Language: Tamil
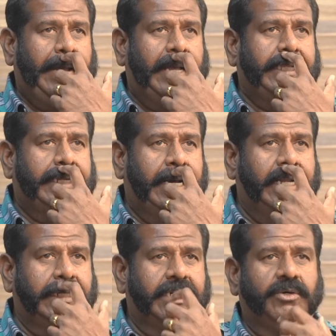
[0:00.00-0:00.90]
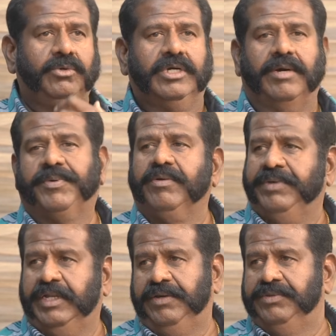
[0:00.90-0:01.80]
அந்த நான் கடவுளுக்கு
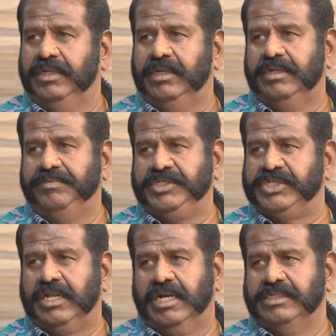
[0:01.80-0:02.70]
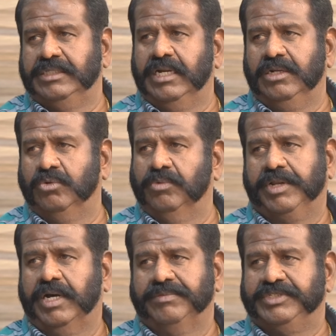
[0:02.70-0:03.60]
அப்புறமே என்னை வந்து மீசை ராஜேந்திரன் கூப்பிட
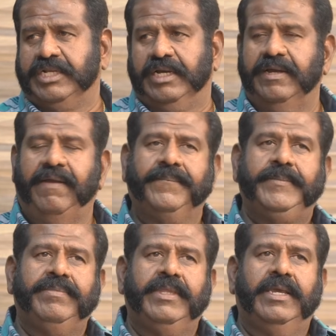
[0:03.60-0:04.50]
ஆரம்பிச்சிட்டாங்க ஓகே